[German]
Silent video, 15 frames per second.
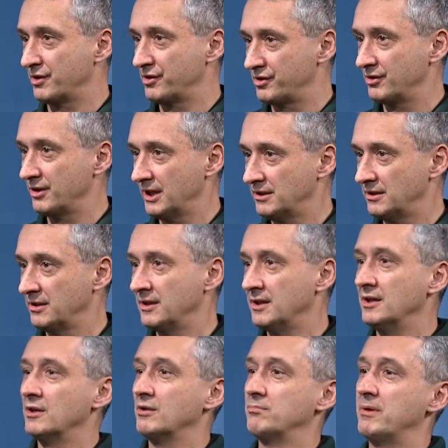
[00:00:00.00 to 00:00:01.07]
das dort
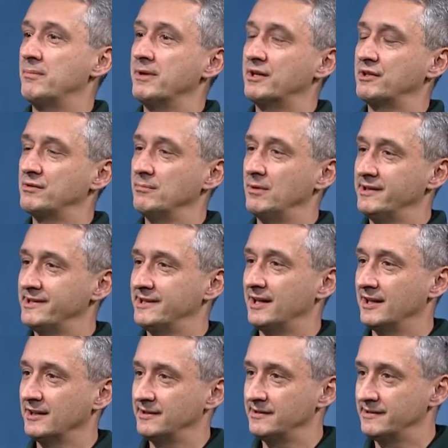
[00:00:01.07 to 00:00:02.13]
und beim nächsten Mal
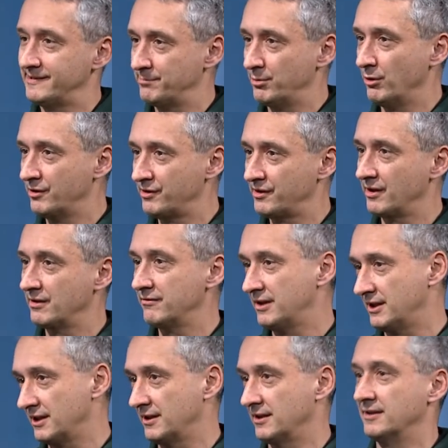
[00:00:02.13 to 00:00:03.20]
starten spült es dann
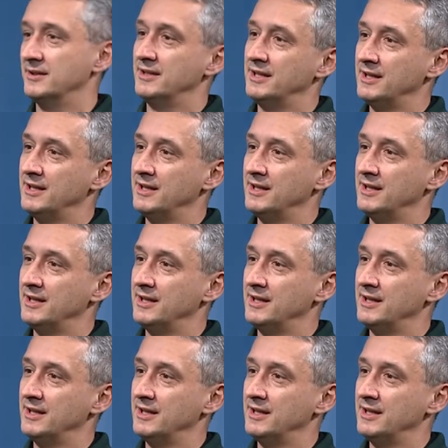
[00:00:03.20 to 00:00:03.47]
wieder